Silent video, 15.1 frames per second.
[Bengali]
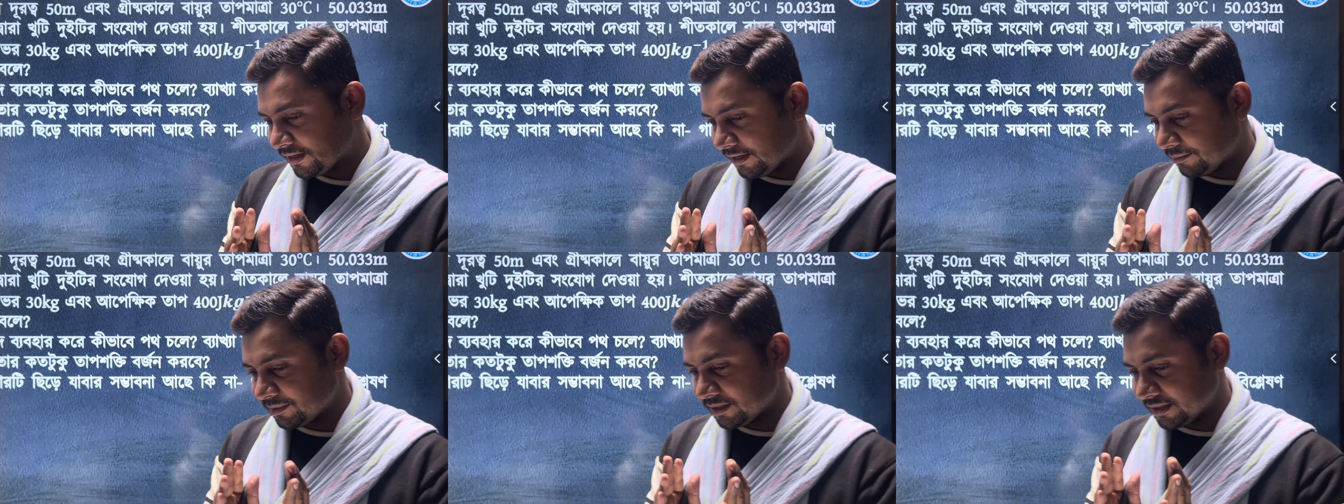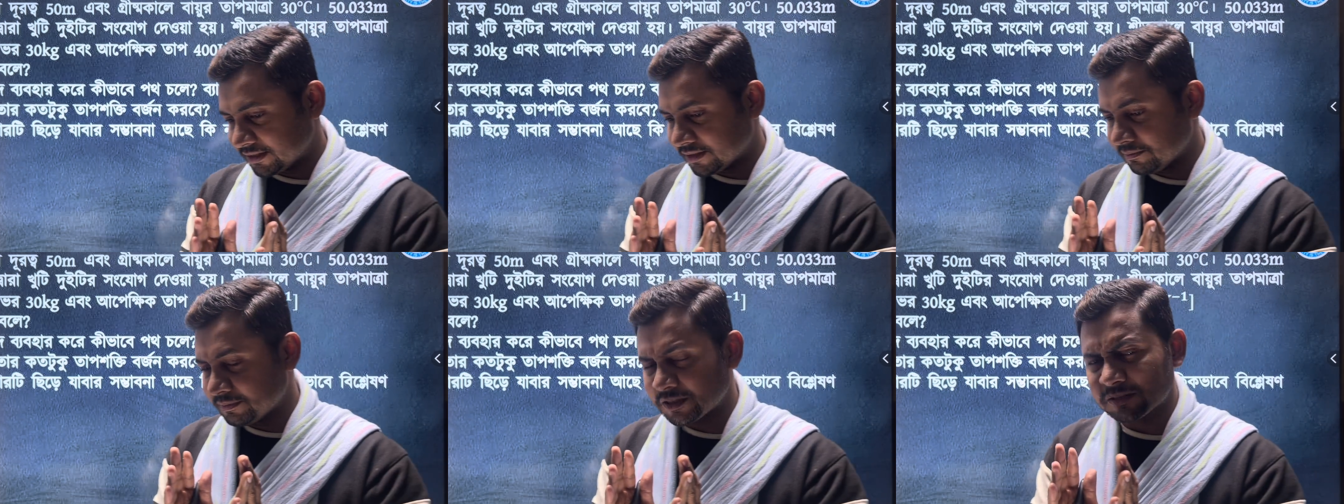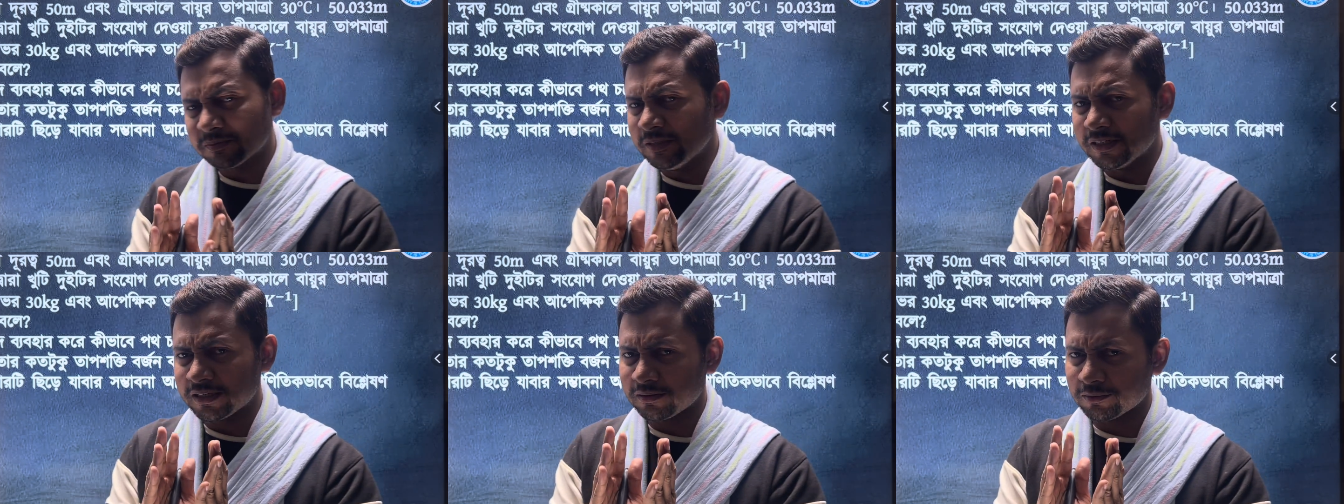আমি একটা বিশ
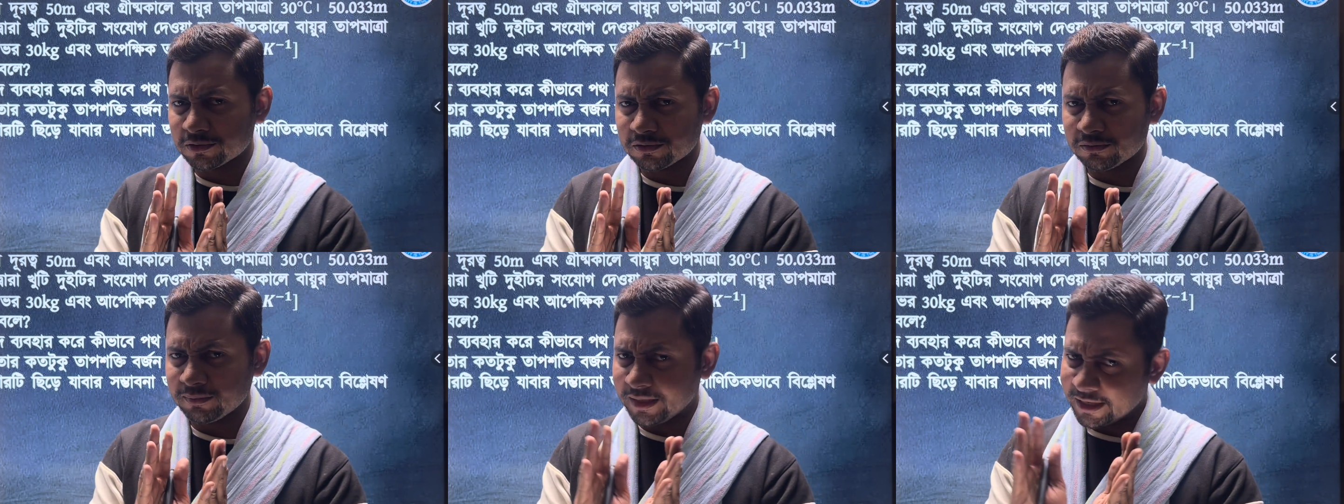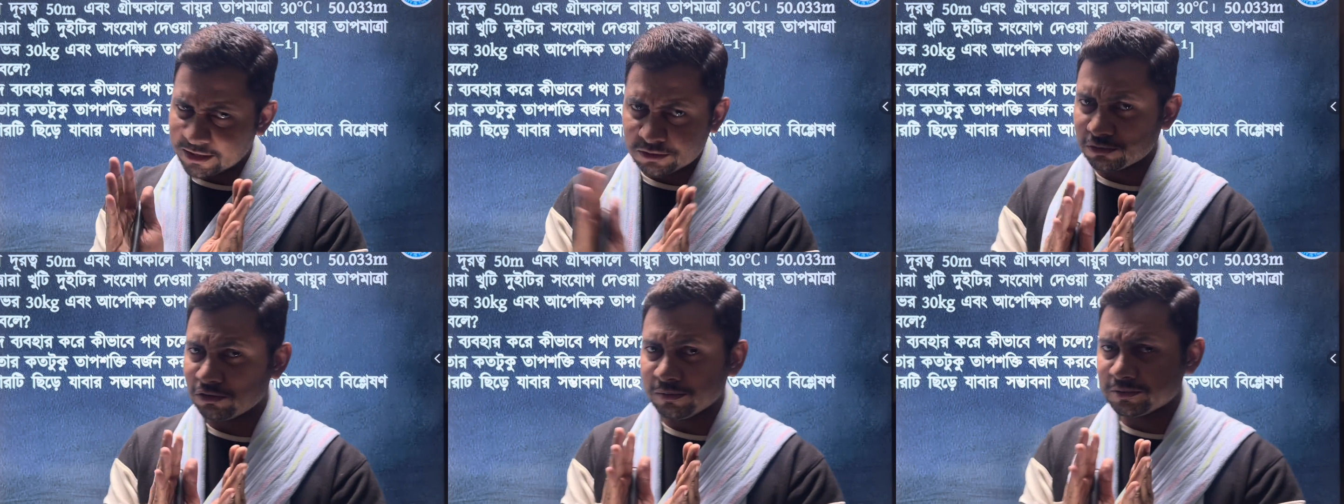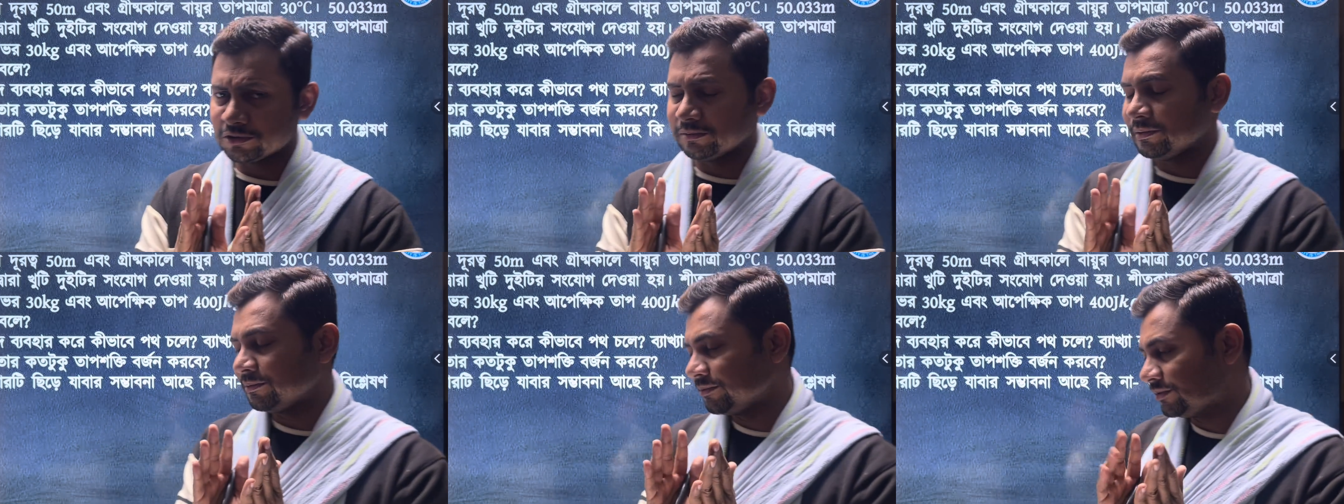মিনিটের মতন বা আরেকটু কম
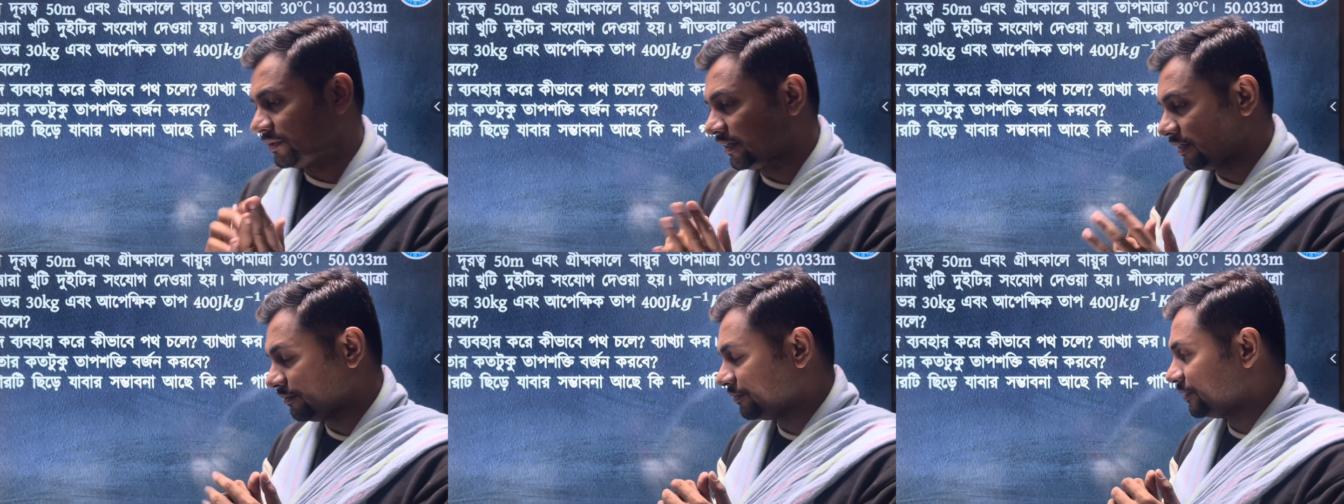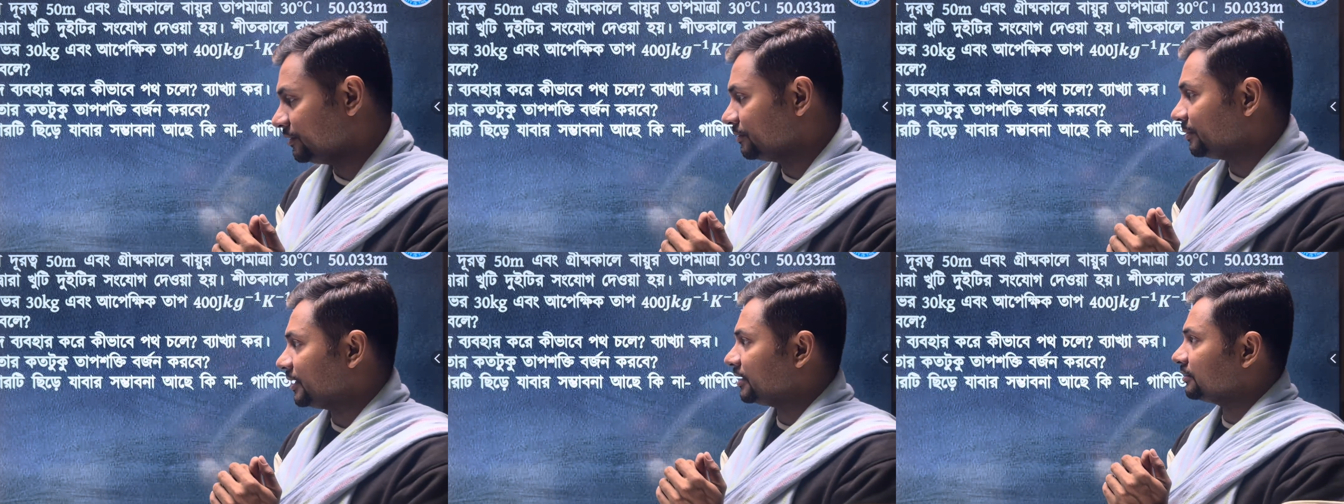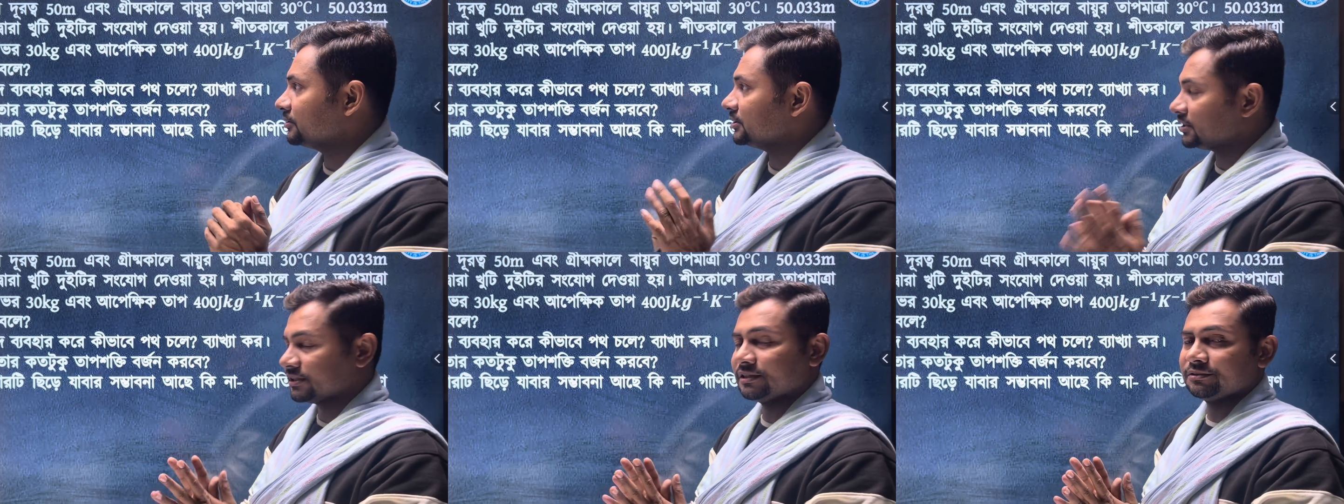সময়ের মতন একটা ভিডিও বানানোর
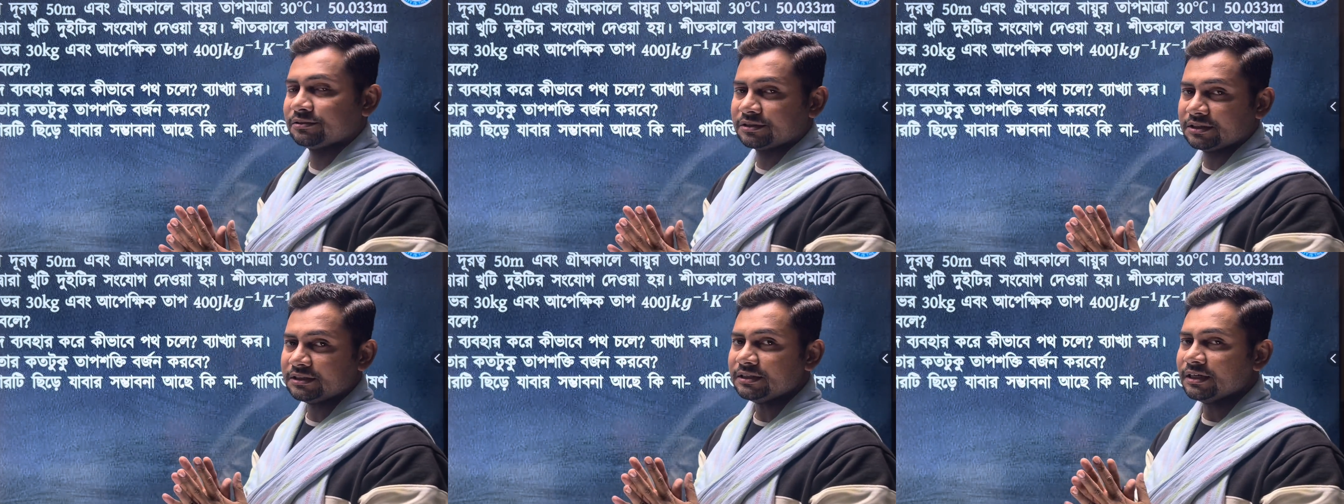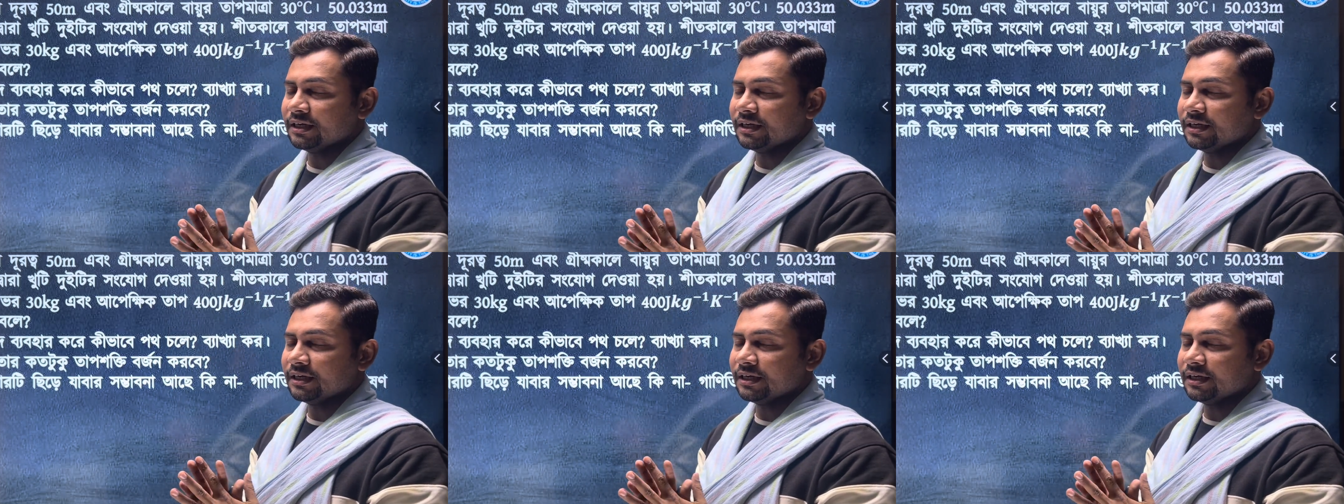চেষ্টা করছি